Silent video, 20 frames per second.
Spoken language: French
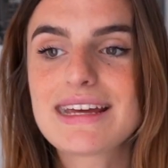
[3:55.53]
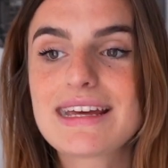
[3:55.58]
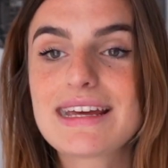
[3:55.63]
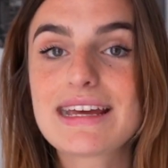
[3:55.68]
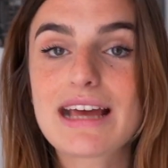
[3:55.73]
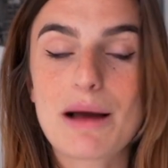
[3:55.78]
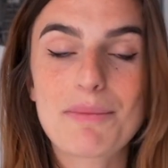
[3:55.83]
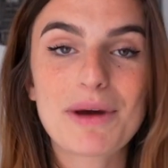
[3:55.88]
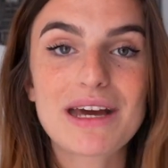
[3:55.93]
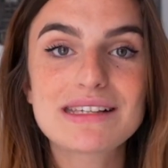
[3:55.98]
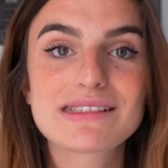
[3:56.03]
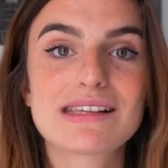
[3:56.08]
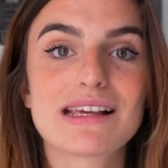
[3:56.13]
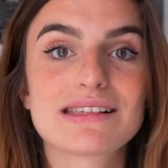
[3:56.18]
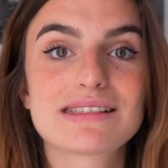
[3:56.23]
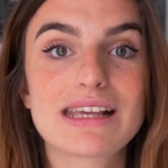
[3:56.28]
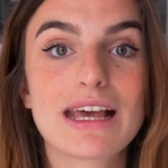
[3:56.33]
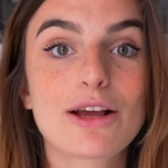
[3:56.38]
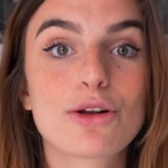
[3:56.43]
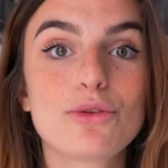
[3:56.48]
Et après, c'est un
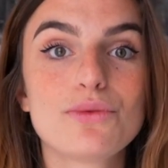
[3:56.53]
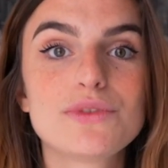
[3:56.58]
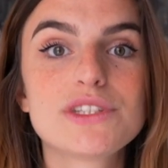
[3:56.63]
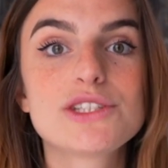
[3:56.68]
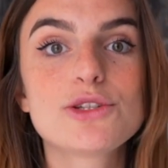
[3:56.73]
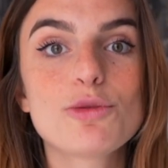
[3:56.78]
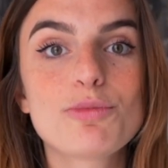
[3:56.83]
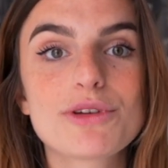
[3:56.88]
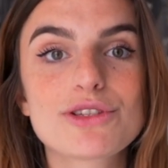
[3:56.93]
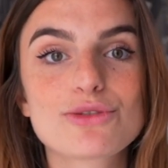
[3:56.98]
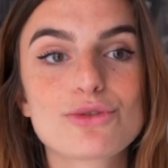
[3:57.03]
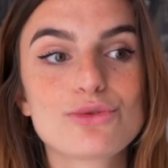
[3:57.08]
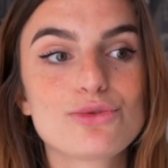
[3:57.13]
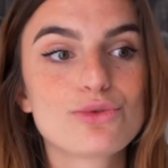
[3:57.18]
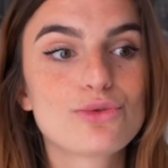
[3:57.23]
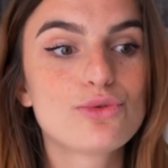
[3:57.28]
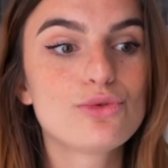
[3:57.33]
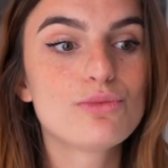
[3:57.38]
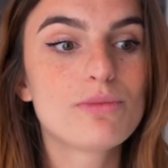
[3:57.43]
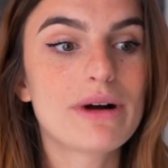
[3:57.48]
cercle vicieux parce que
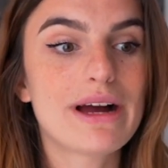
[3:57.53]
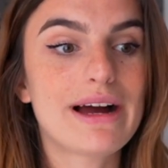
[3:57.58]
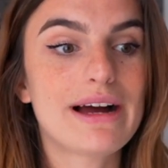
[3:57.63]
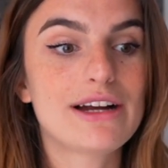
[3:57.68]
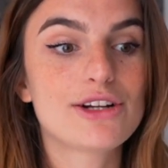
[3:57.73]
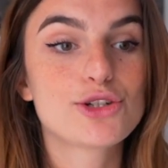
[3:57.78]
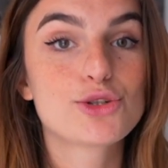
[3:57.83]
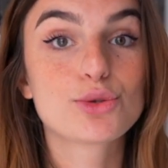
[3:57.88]
du coup, bah,